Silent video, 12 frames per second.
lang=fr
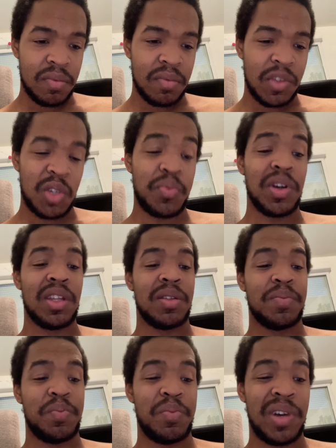C'est pour être
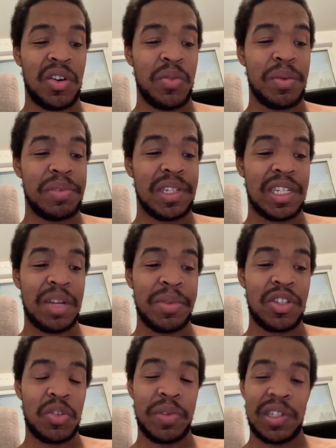marrant, même si je la mette
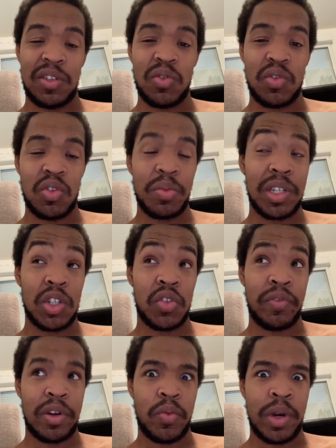sur ma chaîne YouTube et que je
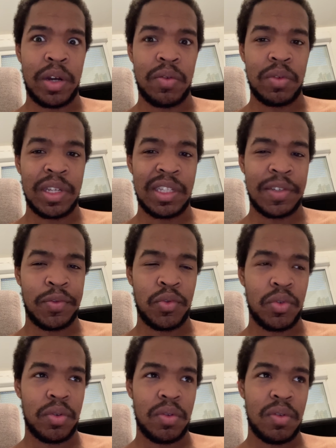vois, waouh, il y a 10 vues.
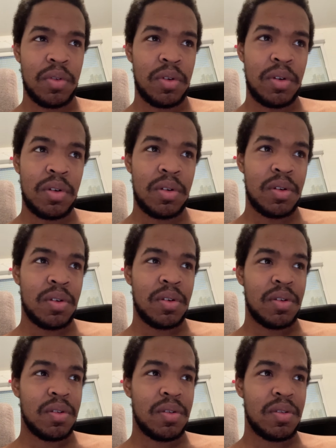
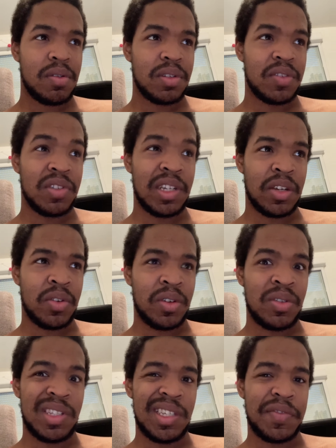Ça veut dire, il y aurait
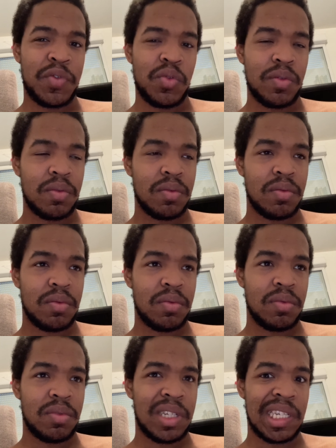eu 10 vues.
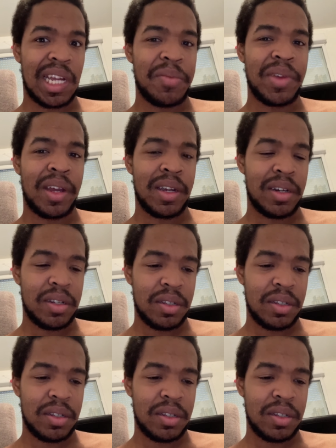Ce sera un miracle.